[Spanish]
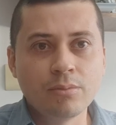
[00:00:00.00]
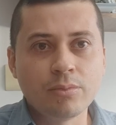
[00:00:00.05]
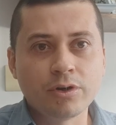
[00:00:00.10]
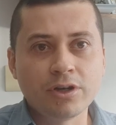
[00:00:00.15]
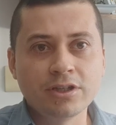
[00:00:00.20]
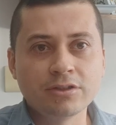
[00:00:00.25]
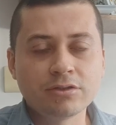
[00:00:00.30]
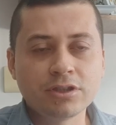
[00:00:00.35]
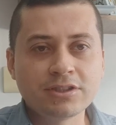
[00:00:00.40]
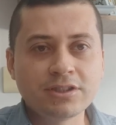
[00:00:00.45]

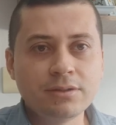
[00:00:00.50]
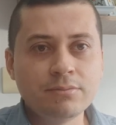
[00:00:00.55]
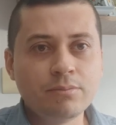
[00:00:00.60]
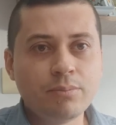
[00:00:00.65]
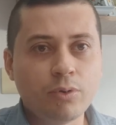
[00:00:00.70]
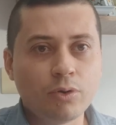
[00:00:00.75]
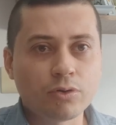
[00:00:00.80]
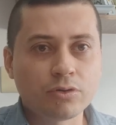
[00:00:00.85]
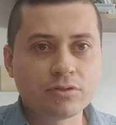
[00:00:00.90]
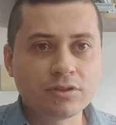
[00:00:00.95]
Por eso es
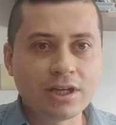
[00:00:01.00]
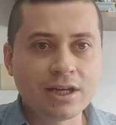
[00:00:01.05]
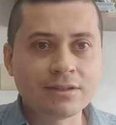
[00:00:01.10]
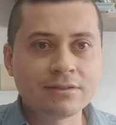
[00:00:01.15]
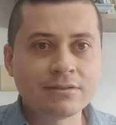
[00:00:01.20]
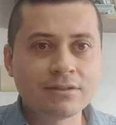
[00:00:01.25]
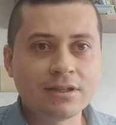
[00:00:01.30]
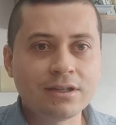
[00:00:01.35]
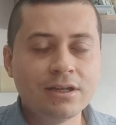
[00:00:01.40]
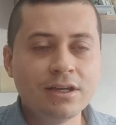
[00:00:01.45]

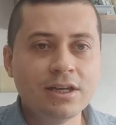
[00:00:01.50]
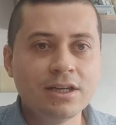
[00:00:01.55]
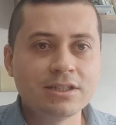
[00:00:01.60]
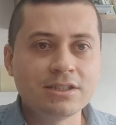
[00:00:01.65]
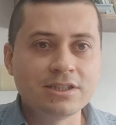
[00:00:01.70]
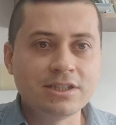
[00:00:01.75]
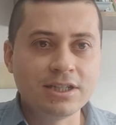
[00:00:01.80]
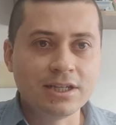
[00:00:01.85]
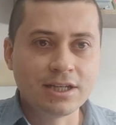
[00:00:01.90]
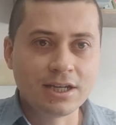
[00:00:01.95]

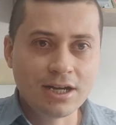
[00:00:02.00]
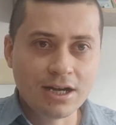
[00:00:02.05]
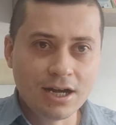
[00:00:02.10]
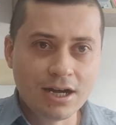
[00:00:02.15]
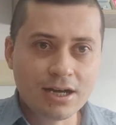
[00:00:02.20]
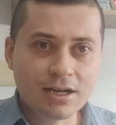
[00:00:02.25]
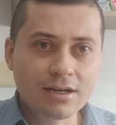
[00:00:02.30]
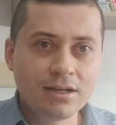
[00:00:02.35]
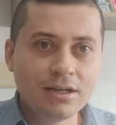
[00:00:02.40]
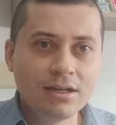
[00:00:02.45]
importante
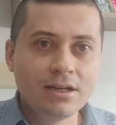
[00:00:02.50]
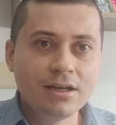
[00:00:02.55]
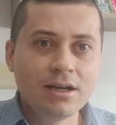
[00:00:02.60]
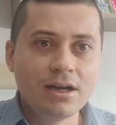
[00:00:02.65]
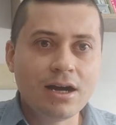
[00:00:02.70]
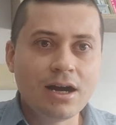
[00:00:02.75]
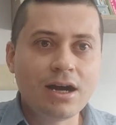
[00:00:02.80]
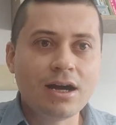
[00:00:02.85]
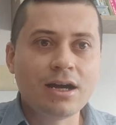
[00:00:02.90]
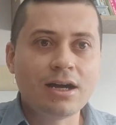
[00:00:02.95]
llegar
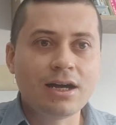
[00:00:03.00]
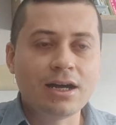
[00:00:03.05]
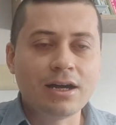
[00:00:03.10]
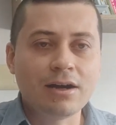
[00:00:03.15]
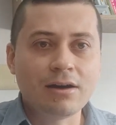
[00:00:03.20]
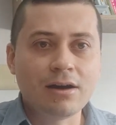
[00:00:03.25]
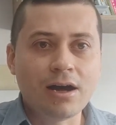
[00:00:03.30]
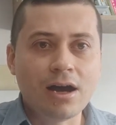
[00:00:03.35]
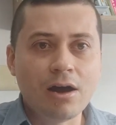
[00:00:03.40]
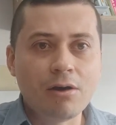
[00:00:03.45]
a,
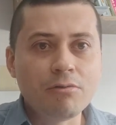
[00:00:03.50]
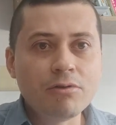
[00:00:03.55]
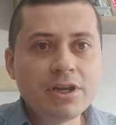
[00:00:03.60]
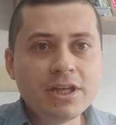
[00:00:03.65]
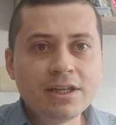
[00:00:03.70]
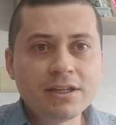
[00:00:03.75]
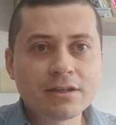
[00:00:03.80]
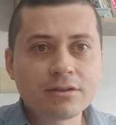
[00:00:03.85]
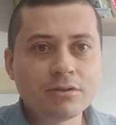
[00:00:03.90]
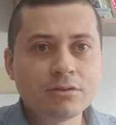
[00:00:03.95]
a
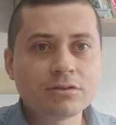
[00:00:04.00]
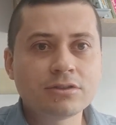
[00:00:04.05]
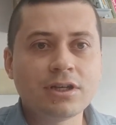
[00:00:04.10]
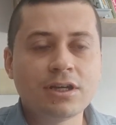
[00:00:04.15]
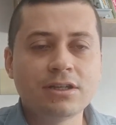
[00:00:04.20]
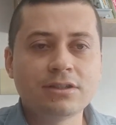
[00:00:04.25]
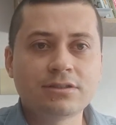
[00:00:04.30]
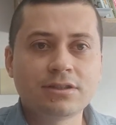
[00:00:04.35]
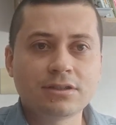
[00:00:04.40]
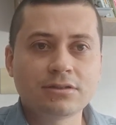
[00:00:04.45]

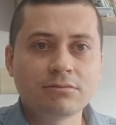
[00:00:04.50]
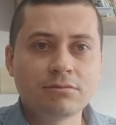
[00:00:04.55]
abrirnos a